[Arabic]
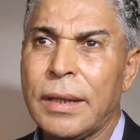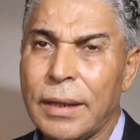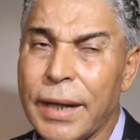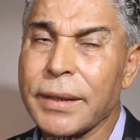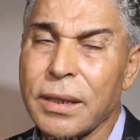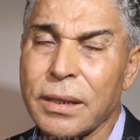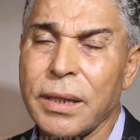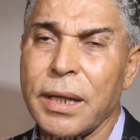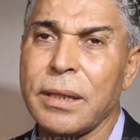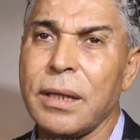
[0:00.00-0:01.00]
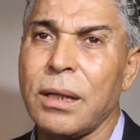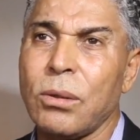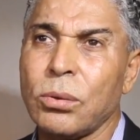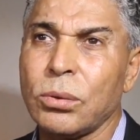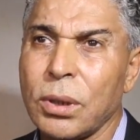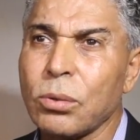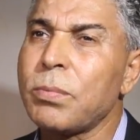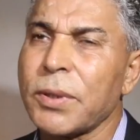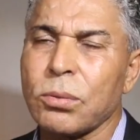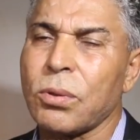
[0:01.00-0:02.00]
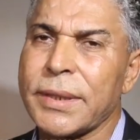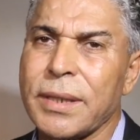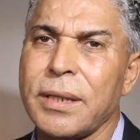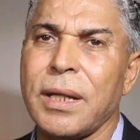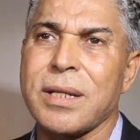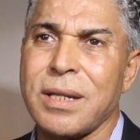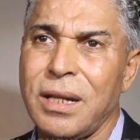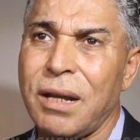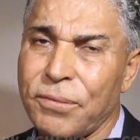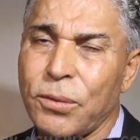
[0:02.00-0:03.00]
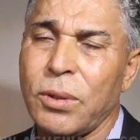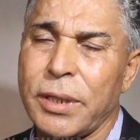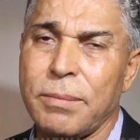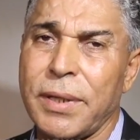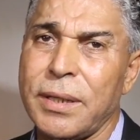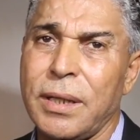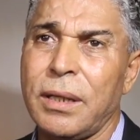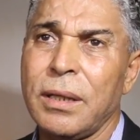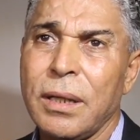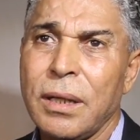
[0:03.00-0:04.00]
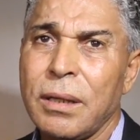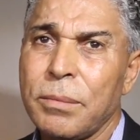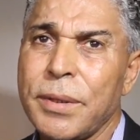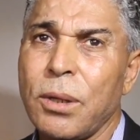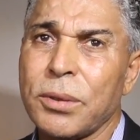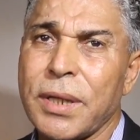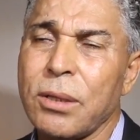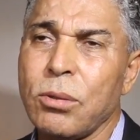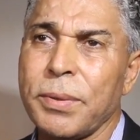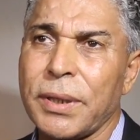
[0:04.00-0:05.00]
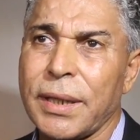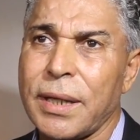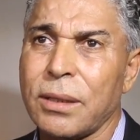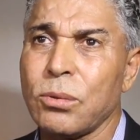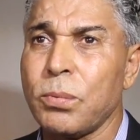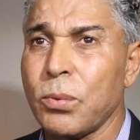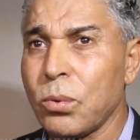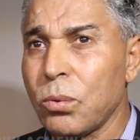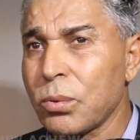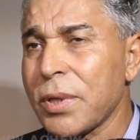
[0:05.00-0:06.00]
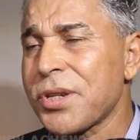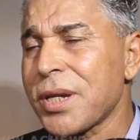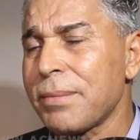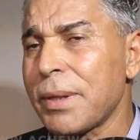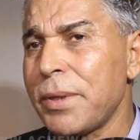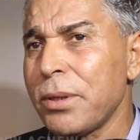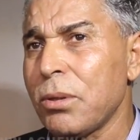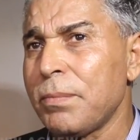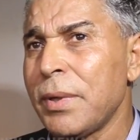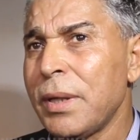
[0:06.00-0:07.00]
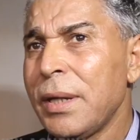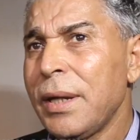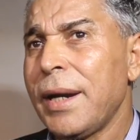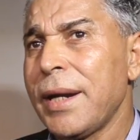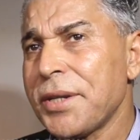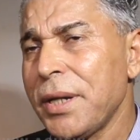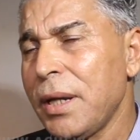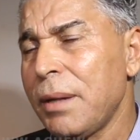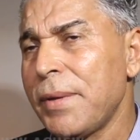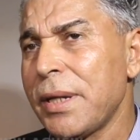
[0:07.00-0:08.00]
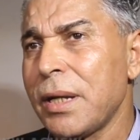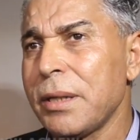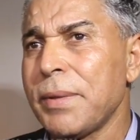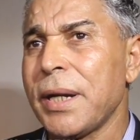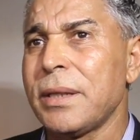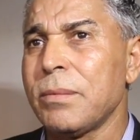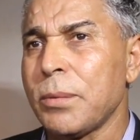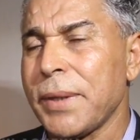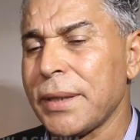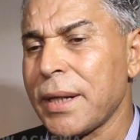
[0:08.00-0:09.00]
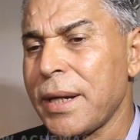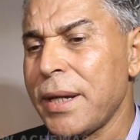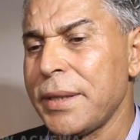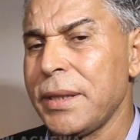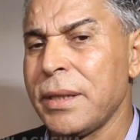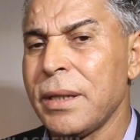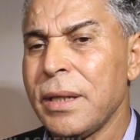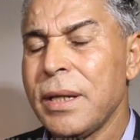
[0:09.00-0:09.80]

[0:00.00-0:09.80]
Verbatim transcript: العيطه ديالنا وهذوك هما التراث ديالنا خصنا نحفظوا عليهم لان بداو يتهدوا بانقراض وحتى الشباب اليوم علاش حنا عملنا لهم هذه المبادره هذه